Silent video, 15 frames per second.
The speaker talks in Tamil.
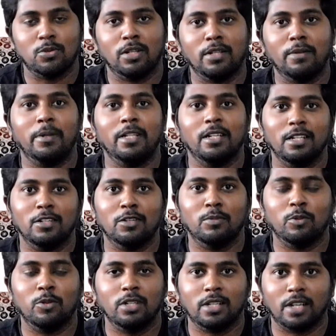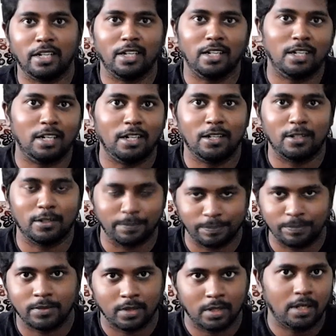ஸோ அந்த மாதிரி இருக்கும்போது கண்டென்ட்டெல்லாம்
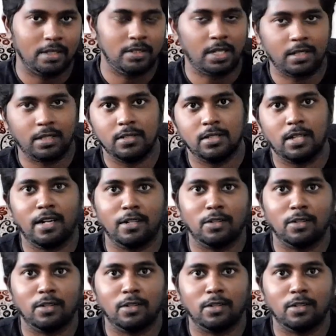ஜக்தீஷ் தான்